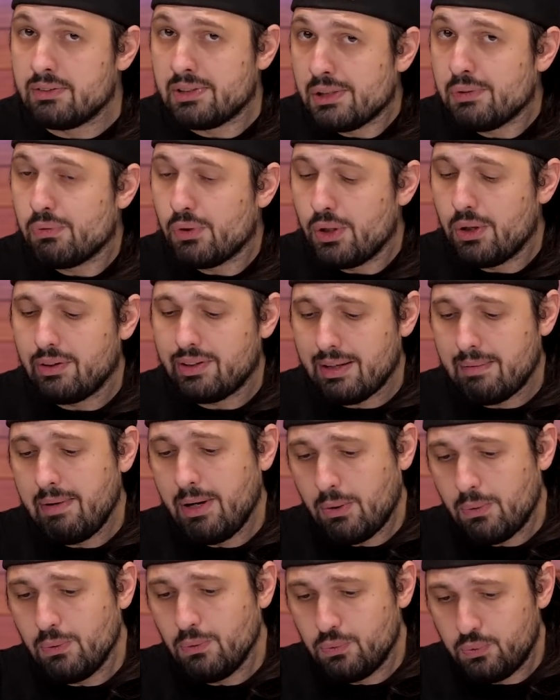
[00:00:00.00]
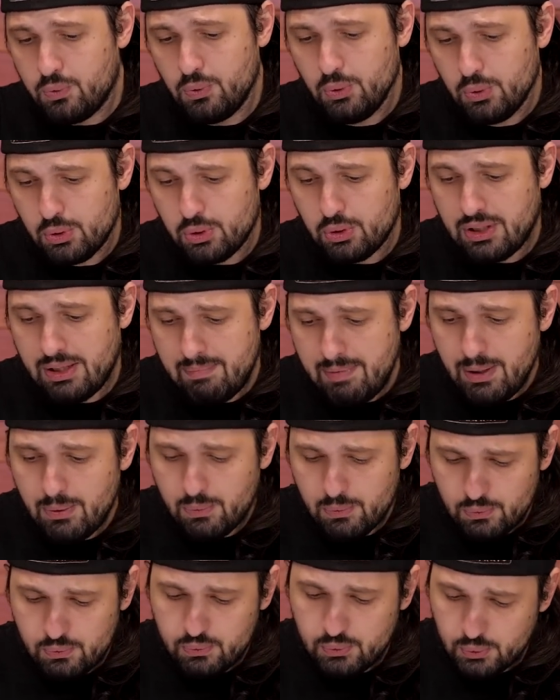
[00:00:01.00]
O Zenfone 8 está meio confuso, está meio
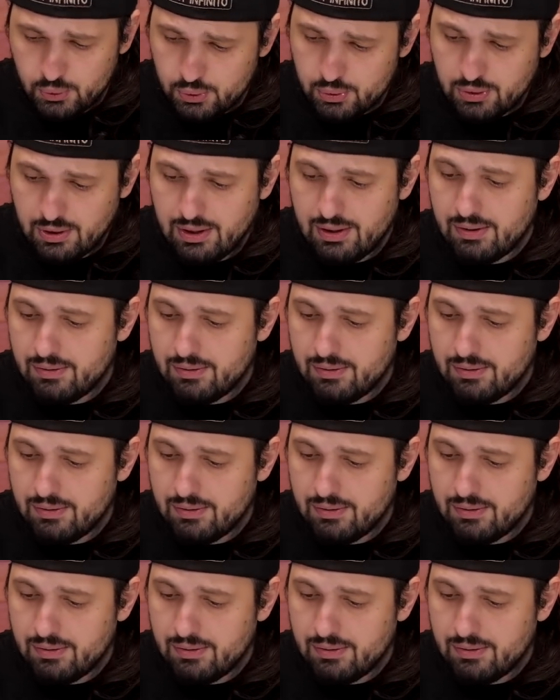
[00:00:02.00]
confuso.